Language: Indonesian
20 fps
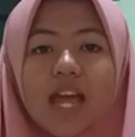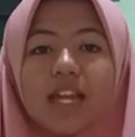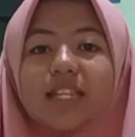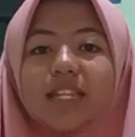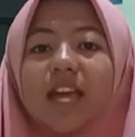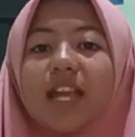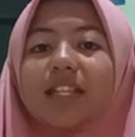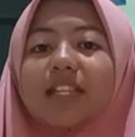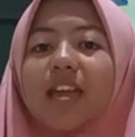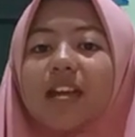
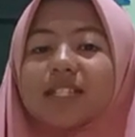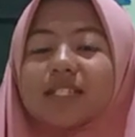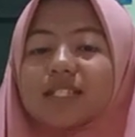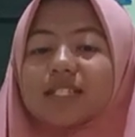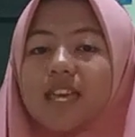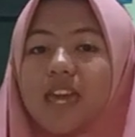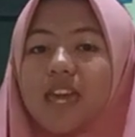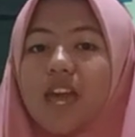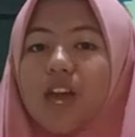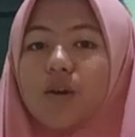Dan yang
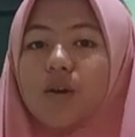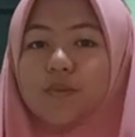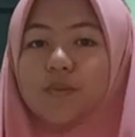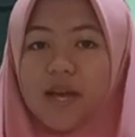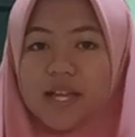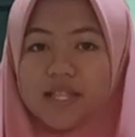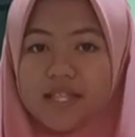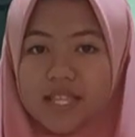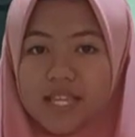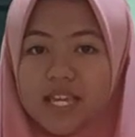saya
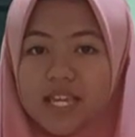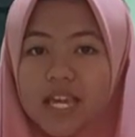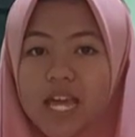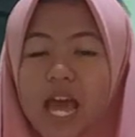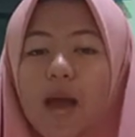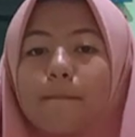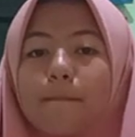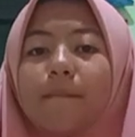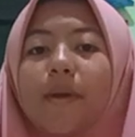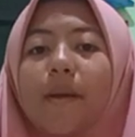hormati
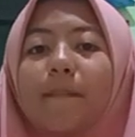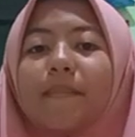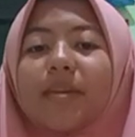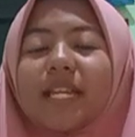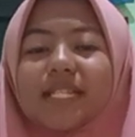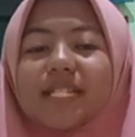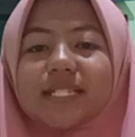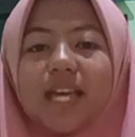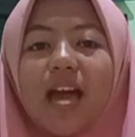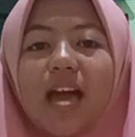
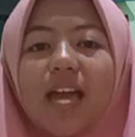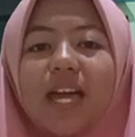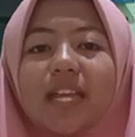Pemirsa